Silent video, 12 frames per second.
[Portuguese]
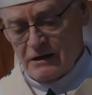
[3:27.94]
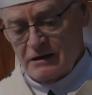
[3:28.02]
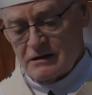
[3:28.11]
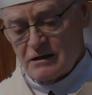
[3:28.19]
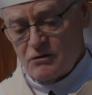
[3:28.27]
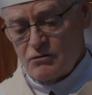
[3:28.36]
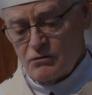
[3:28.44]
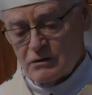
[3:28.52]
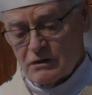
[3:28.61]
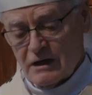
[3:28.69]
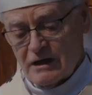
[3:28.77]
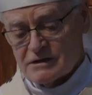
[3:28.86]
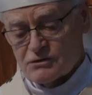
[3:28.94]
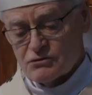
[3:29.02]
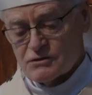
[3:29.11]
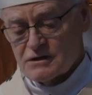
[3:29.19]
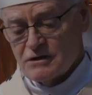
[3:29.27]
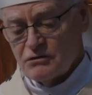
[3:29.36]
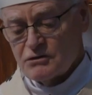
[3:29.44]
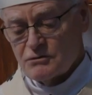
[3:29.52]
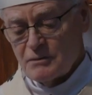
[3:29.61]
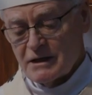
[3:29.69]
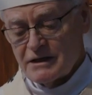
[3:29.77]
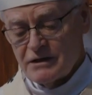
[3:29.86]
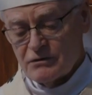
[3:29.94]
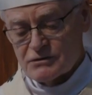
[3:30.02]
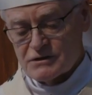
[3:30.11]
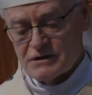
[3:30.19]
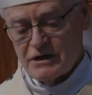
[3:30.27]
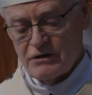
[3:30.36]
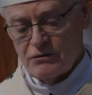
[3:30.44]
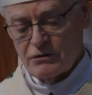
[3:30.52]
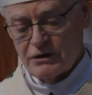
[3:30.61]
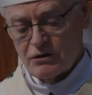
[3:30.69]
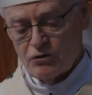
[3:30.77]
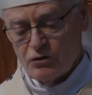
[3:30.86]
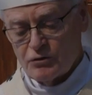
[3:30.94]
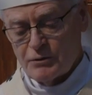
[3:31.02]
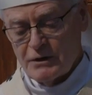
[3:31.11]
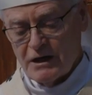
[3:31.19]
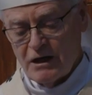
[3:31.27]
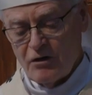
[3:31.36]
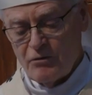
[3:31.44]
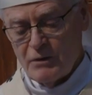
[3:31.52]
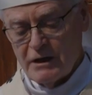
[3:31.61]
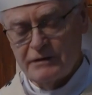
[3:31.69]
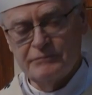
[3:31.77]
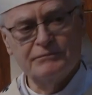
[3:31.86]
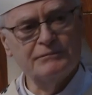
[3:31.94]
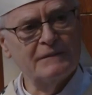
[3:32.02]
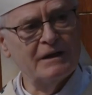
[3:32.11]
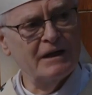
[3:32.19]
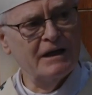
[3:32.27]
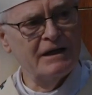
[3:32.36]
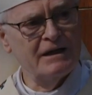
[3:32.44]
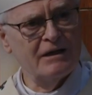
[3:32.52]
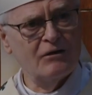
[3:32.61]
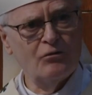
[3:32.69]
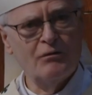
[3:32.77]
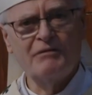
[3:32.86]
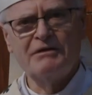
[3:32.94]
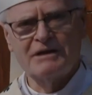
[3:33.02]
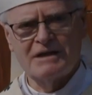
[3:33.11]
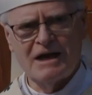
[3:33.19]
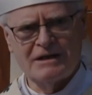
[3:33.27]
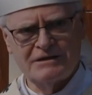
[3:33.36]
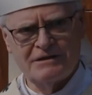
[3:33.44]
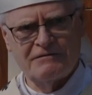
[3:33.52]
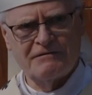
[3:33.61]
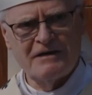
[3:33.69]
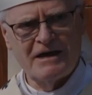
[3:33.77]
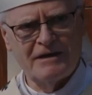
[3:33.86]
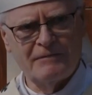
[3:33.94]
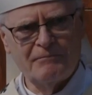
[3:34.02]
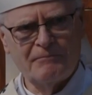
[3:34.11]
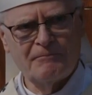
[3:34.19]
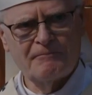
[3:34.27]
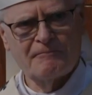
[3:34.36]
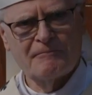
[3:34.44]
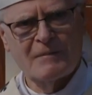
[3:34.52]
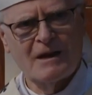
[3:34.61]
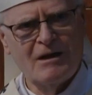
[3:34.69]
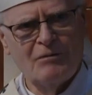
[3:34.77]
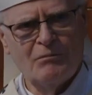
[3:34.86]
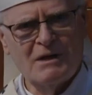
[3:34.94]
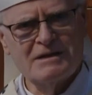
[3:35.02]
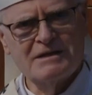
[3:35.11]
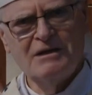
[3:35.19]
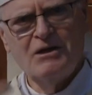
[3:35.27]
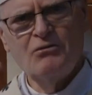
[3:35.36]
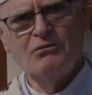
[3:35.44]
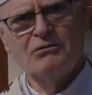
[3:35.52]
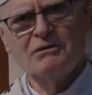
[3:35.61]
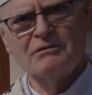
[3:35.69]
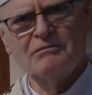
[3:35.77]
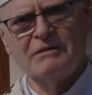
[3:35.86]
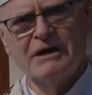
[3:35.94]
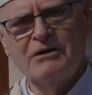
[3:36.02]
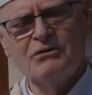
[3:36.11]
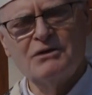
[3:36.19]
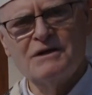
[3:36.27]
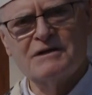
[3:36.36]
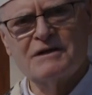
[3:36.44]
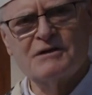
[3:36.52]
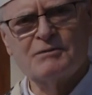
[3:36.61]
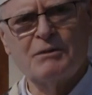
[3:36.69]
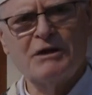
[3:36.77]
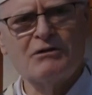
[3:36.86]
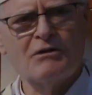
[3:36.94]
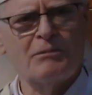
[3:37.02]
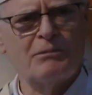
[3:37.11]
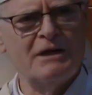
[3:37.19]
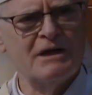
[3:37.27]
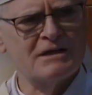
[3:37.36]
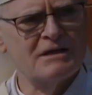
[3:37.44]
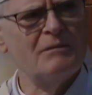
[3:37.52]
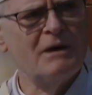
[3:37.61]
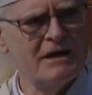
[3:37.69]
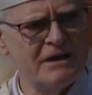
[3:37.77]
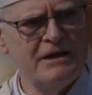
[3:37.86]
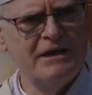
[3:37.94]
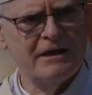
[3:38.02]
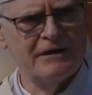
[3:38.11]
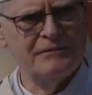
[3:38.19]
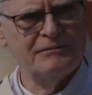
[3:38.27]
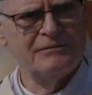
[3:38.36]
Então, a assunção de Maria ao céu em corpo e alma é uma verdade de fé, mas não que não diz respeito apenas a Maria,